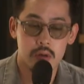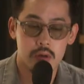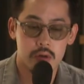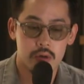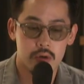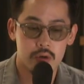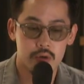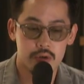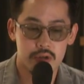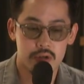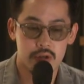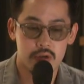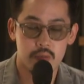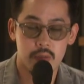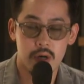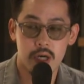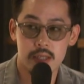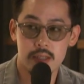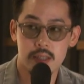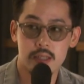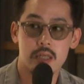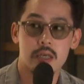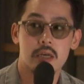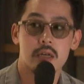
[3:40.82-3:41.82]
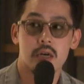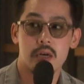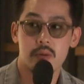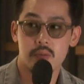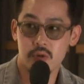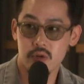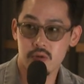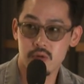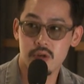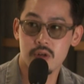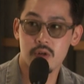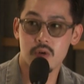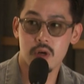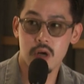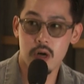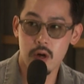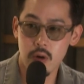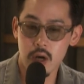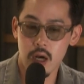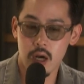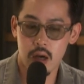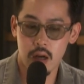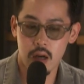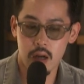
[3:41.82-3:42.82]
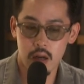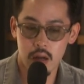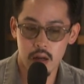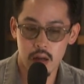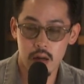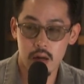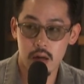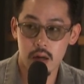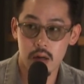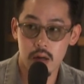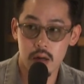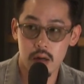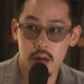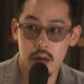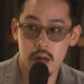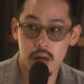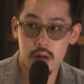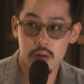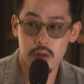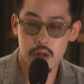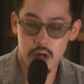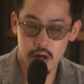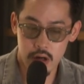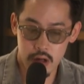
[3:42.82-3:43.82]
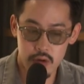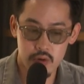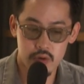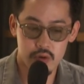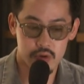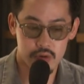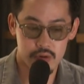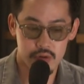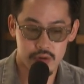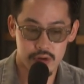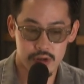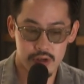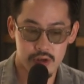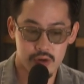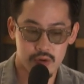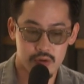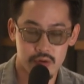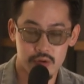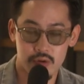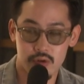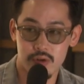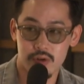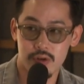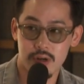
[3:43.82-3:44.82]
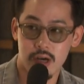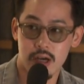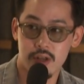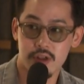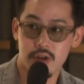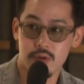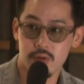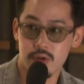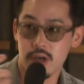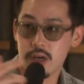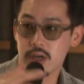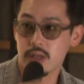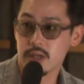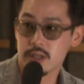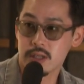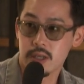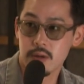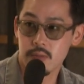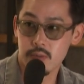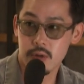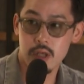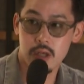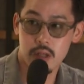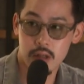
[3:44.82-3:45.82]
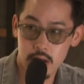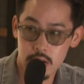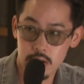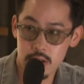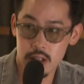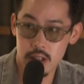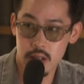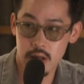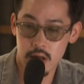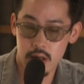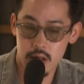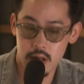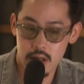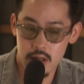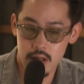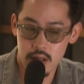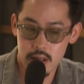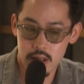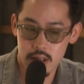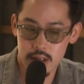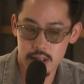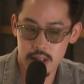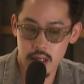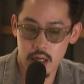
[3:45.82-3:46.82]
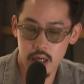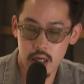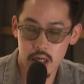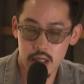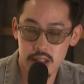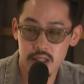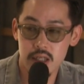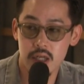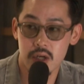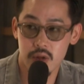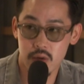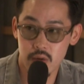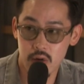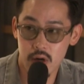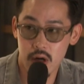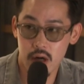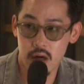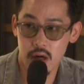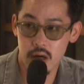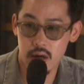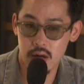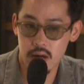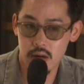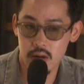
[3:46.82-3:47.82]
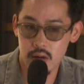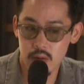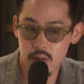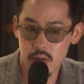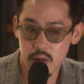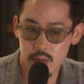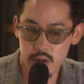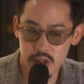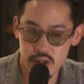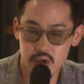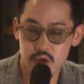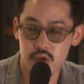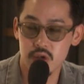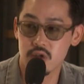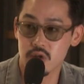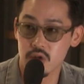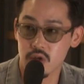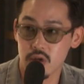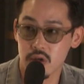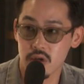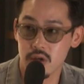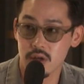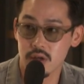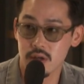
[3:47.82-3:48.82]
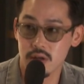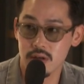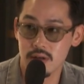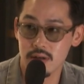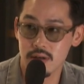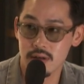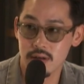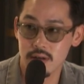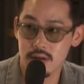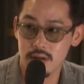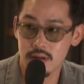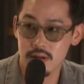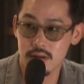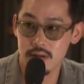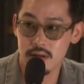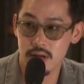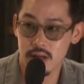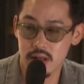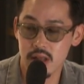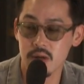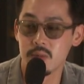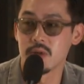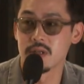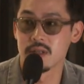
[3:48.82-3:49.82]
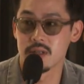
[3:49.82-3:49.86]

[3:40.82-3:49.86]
両親のバースデーライブの時とかは、うん、はい、なんかよく一曲あんた歌いなさいみたいな感じで参加したりとかはまあちょいちょいやってま